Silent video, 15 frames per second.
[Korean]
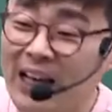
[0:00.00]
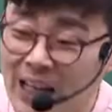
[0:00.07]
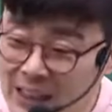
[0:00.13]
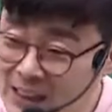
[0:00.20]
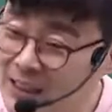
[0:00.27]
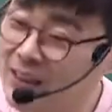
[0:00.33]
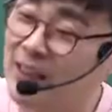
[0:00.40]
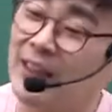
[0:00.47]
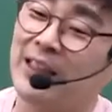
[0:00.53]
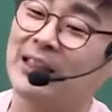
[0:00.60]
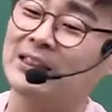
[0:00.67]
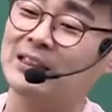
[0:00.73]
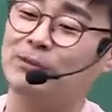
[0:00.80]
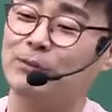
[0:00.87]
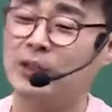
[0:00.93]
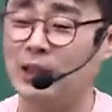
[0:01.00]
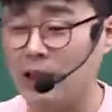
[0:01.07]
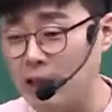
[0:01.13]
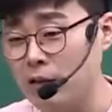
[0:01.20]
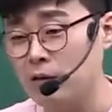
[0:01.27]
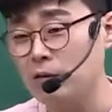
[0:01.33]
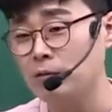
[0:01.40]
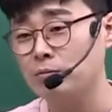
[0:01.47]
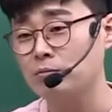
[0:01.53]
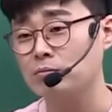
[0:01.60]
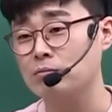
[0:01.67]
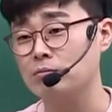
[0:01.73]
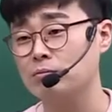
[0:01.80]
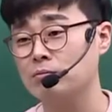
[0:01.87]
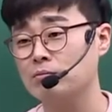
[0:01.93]
가지를 얘기했습니다.
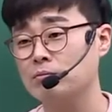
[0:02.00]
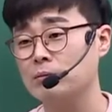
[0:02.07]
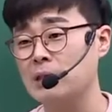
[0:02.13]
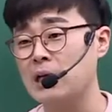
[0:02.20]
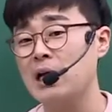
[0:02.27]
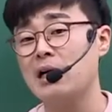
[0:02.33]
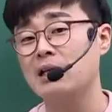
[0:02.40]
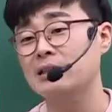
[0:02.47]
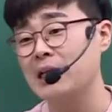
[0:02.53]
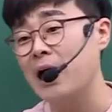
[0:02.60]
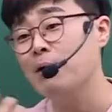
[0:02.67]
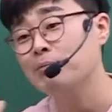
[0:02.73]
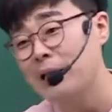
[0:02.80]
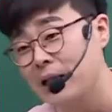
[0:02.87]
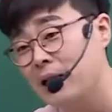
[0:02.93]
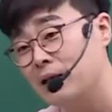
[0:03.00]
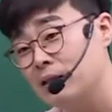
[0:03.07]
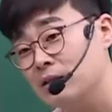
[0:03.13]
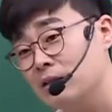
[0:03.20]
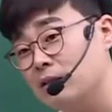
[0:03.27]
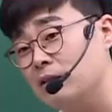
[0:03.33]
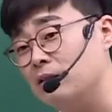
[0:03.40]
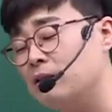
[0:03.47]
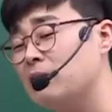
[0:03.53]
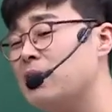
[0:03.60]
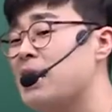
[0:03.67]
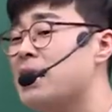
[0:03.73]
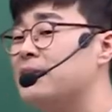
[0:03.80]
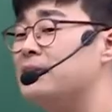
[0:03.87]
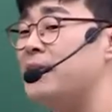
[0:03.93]
그 다음 단락은요,
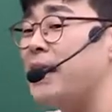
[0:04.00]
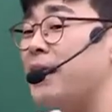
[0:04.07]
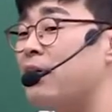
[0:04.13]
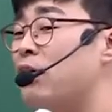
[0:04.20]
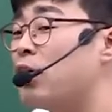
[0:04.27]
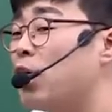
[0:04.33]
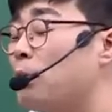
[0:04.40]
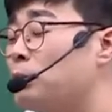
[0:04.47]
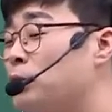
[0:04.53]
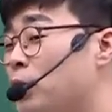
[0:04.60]
제이커브